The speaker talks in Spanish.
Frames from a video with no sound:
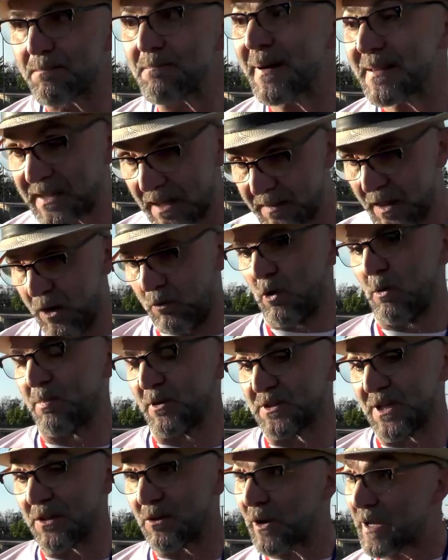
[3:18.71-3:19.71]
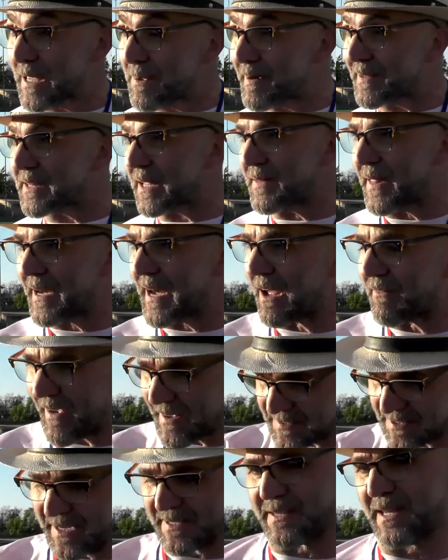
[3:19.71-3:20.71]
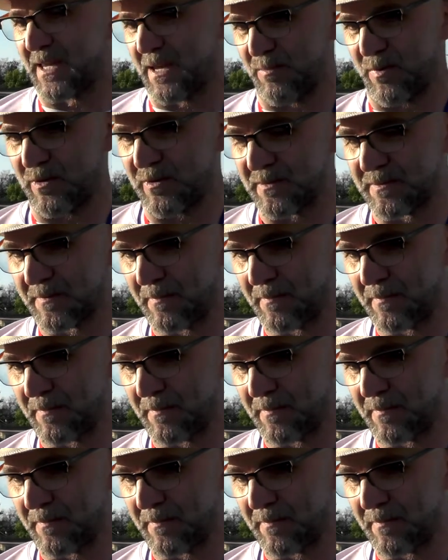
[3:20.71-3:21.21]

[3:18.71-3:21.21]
mantener el cuerpo técnico y mantener la base de este equipo.